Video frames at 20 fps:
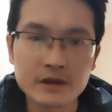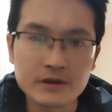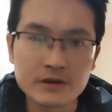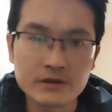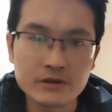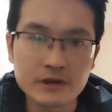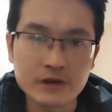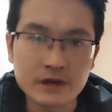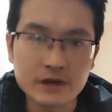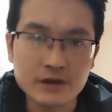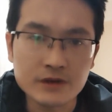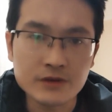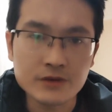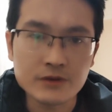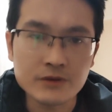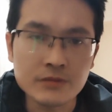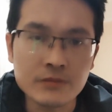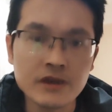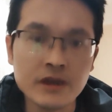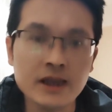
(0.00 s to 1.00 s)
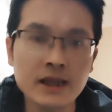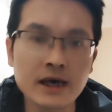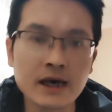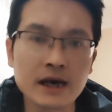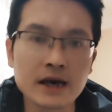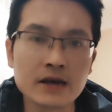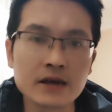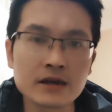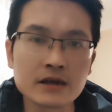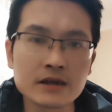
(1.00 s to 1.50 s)
就是能取蜜
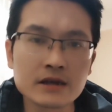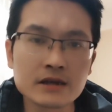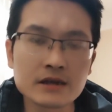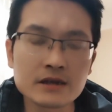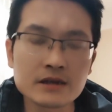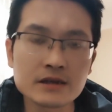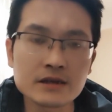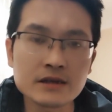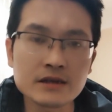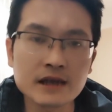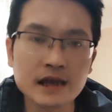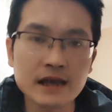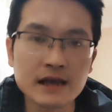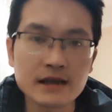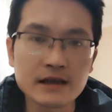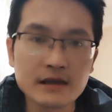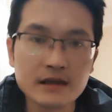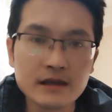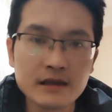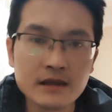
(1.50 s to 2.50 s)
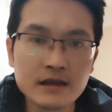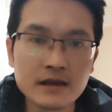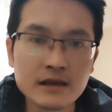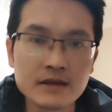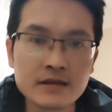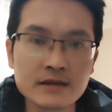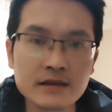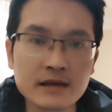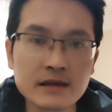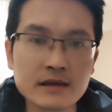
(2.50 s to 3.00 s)
的生产，
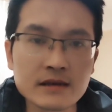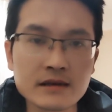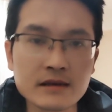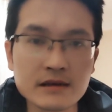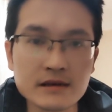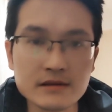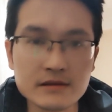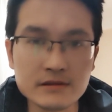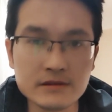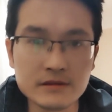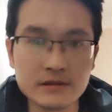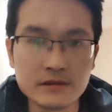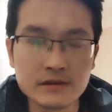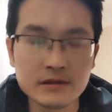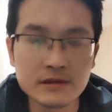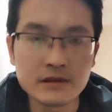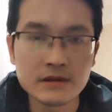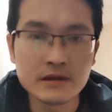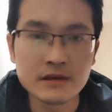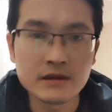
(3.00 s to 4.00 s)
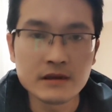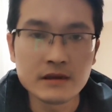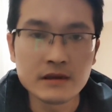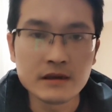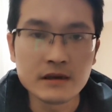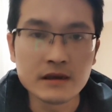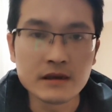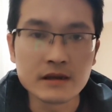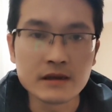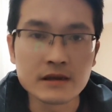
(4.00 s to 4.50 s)
咱这个
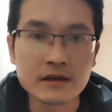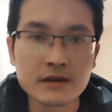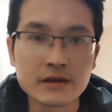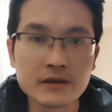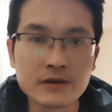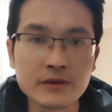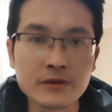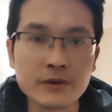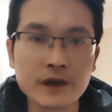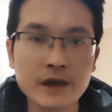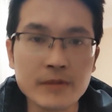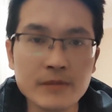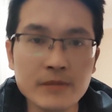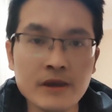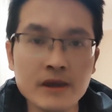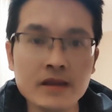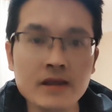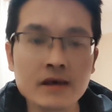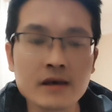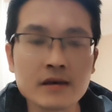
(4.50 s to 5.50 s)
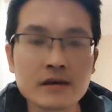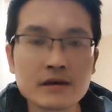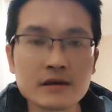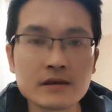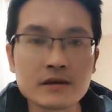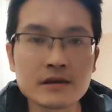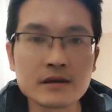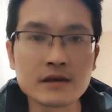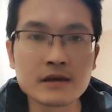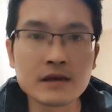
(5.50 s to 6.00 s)
呃原蜜的这
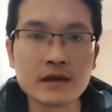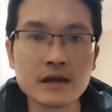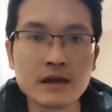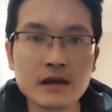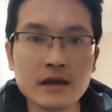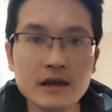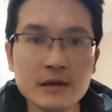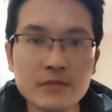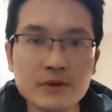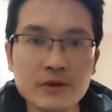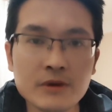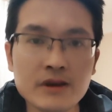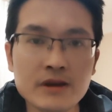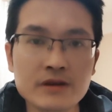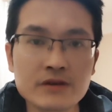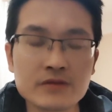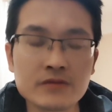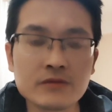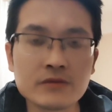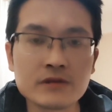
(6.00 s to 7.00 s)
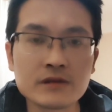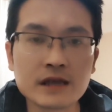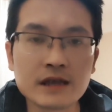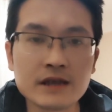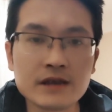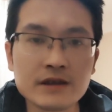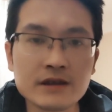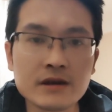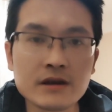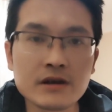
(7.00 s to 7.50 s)
些蜜源植物，
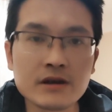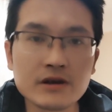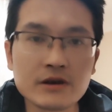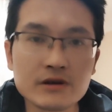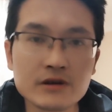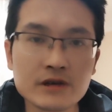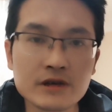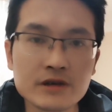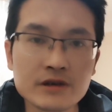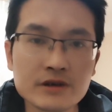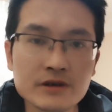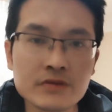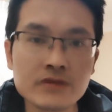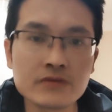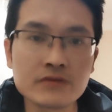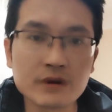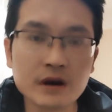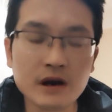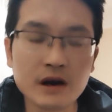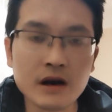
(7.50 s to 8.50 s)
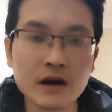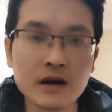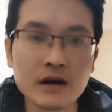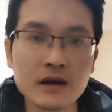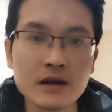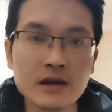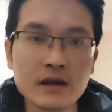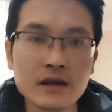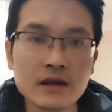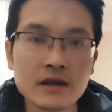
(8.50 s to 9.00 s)
咱一定要了解清楚啊。
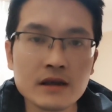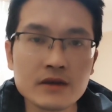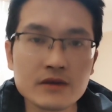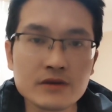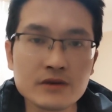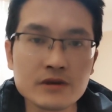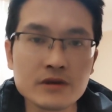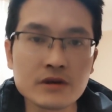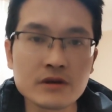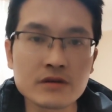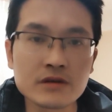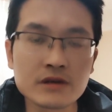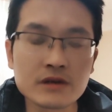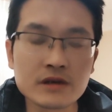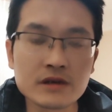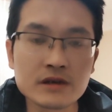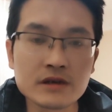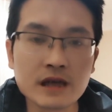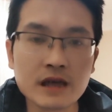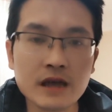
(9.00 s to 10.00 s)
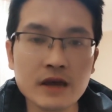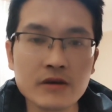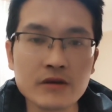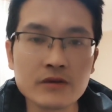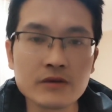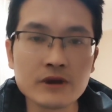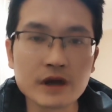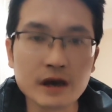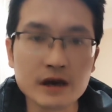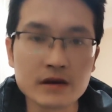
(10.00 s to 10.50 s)
最少你跟前要
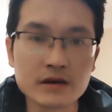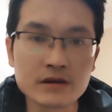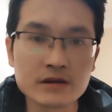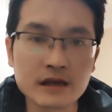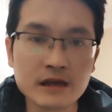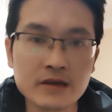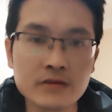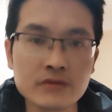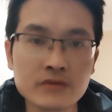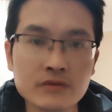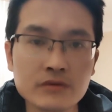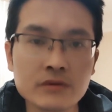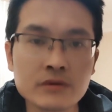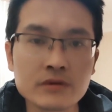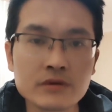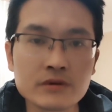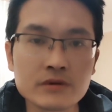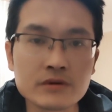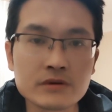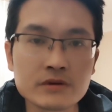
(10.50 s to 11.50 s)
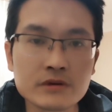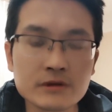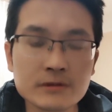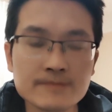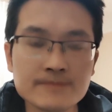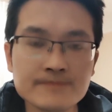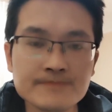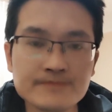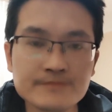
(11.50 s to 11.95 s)
有两三种，就是